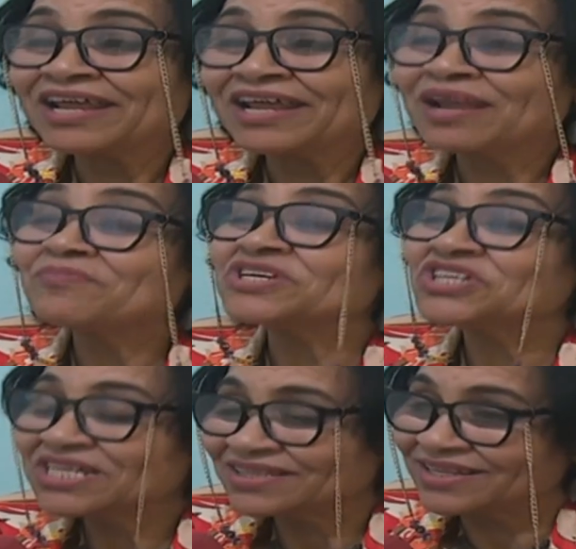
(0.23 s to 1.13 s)
انا لما
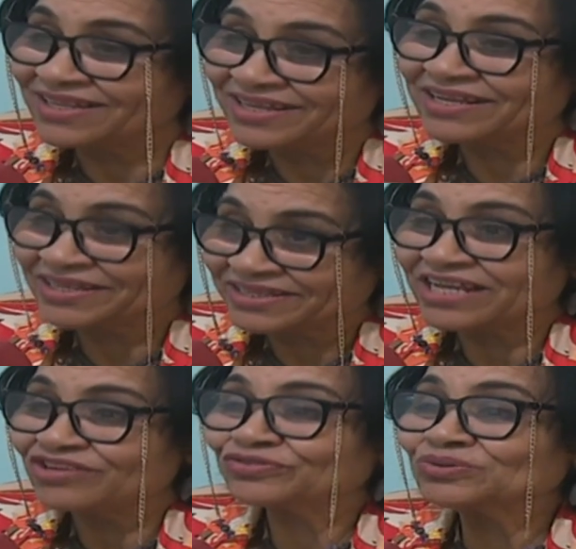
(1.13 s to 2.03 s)
جاني
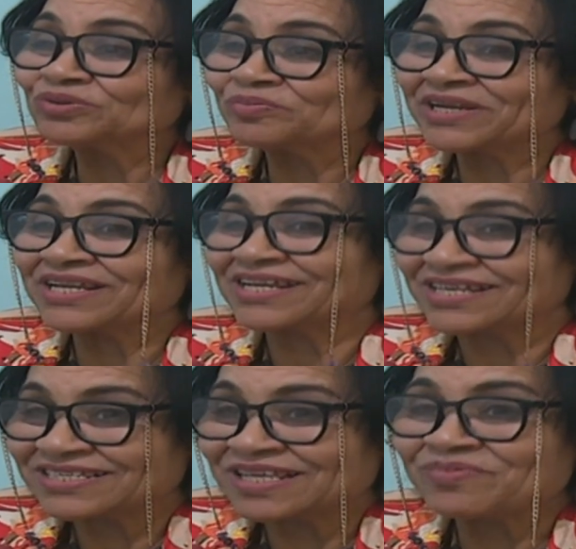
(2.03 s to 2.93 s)
التليفون
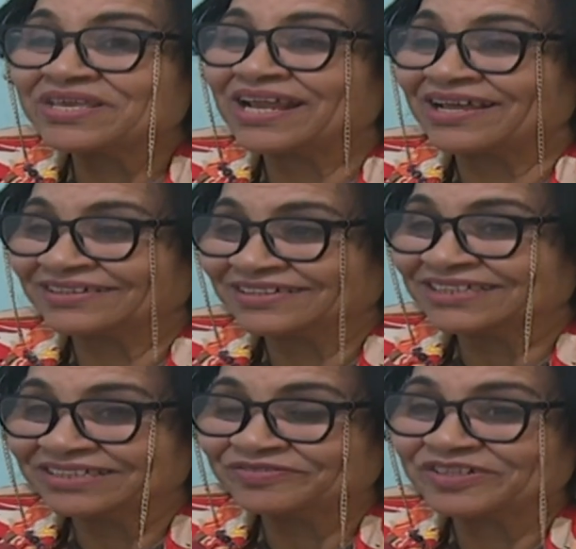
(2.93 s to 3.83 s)
من زميله
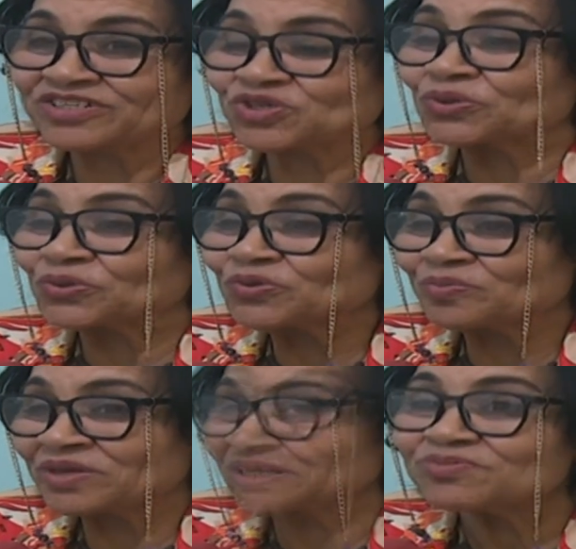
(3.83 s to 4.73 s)
في
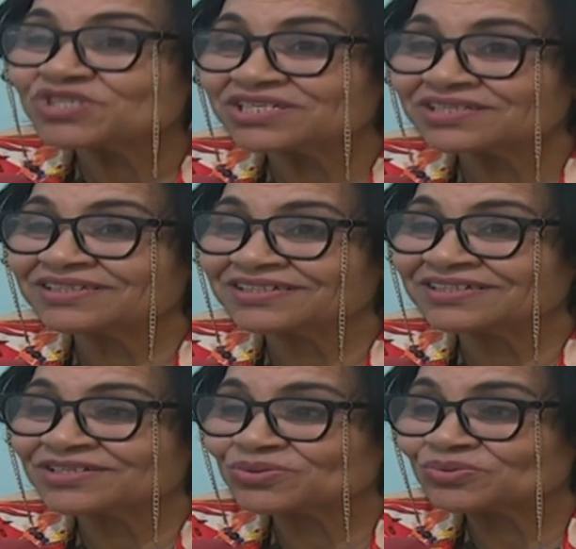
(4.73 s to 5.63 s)
الشكروم آه، تمشي
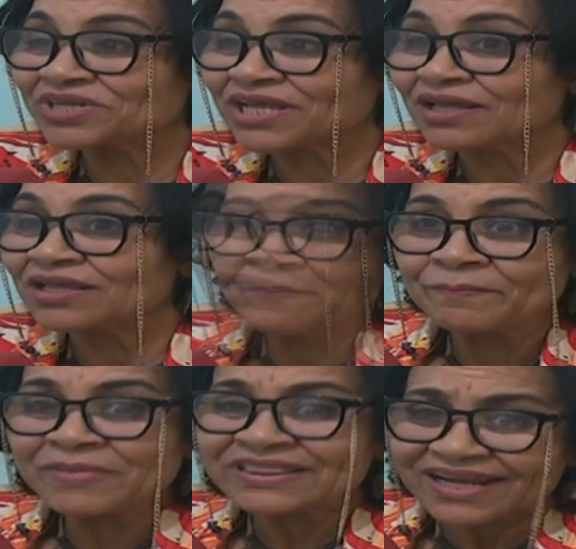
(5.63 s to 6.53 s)
لسوريا
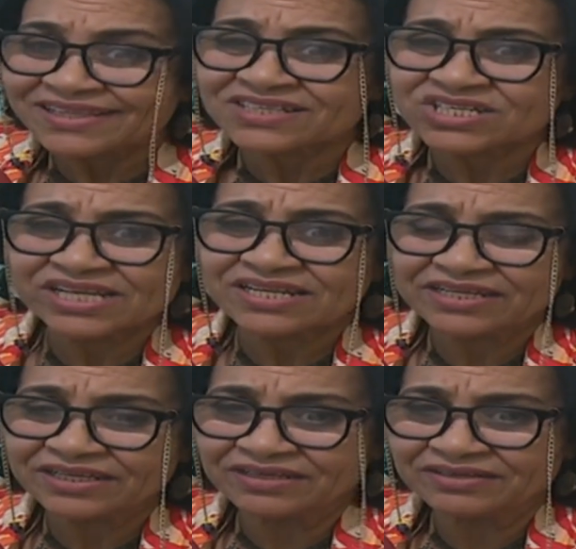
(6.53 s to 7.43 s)
ما ترددتش
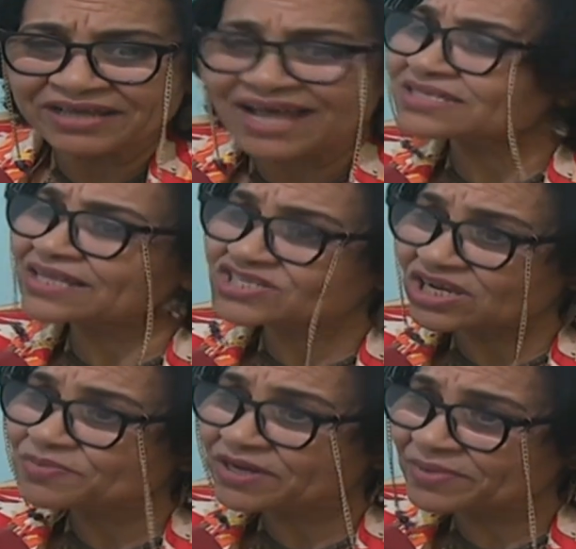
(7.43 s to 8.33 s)
لاني حسيت حاجه
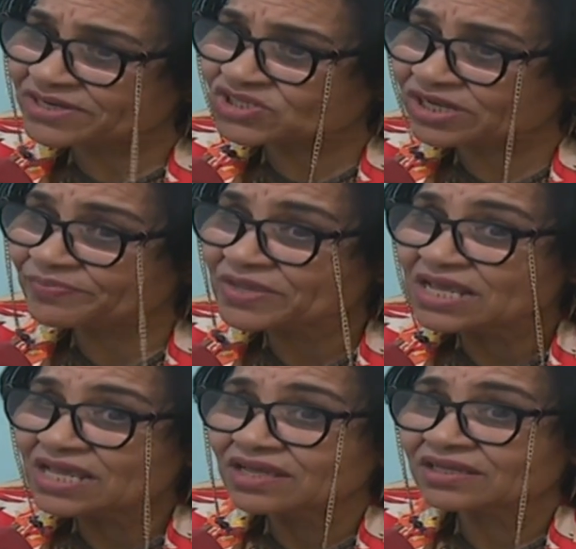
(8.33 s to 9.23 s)
كبيره برشا
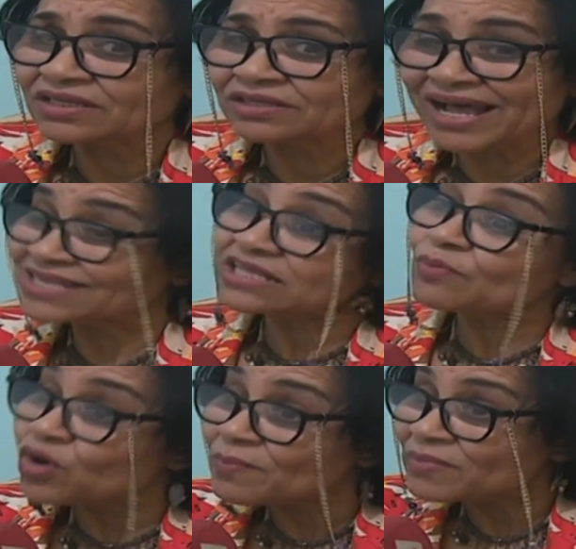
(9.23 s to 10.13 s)
آه، حسيتها
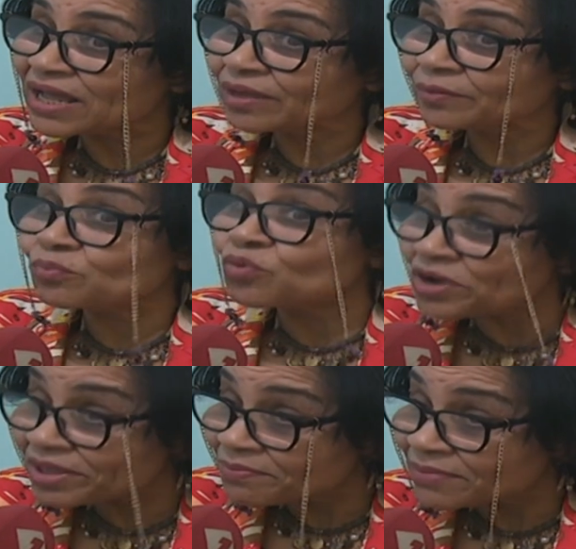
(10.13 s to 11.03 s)
مهمه
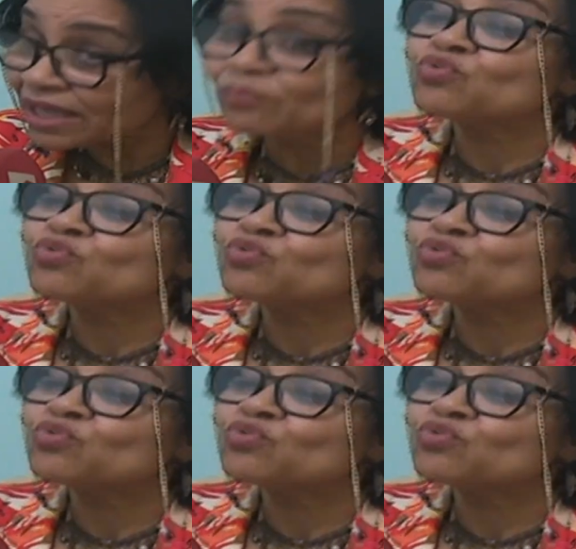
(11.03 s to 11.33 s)
مهمه